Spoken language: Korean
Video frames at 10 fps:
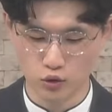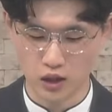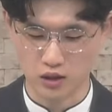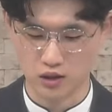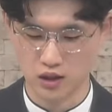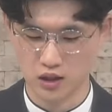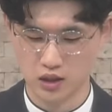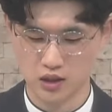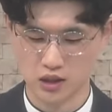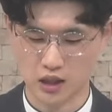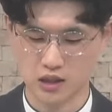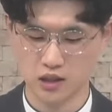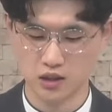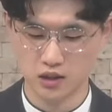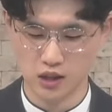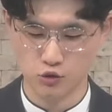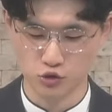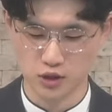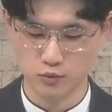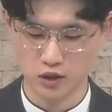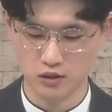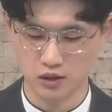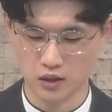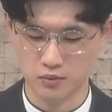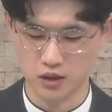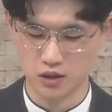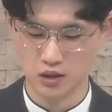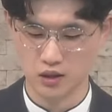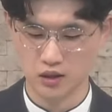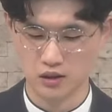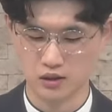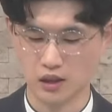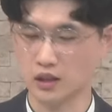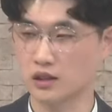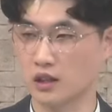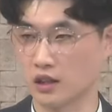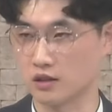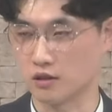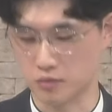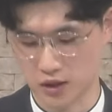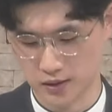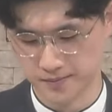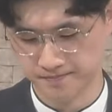동안 자신들이 중심되는 삶을 살았다라는 겁니다.